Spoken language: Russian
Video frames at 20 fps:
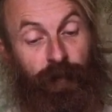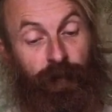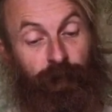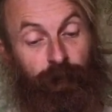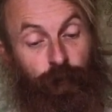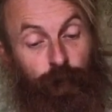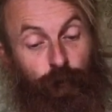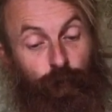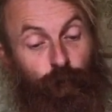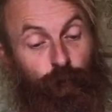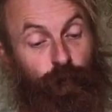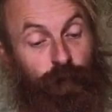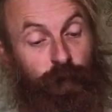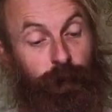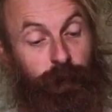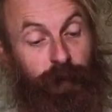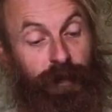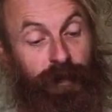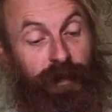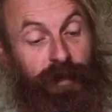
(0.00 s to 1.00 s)
Вот тут-то
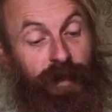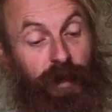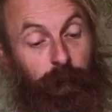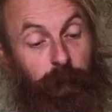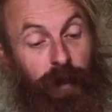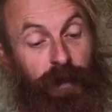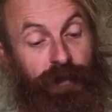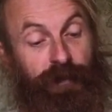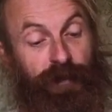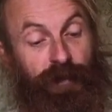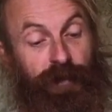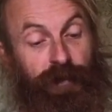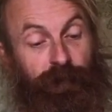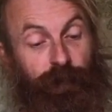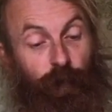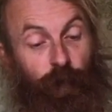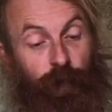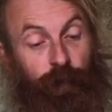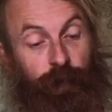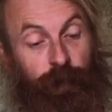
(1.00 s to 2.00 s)
бы и обойти
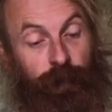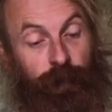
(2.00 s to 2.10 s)
его».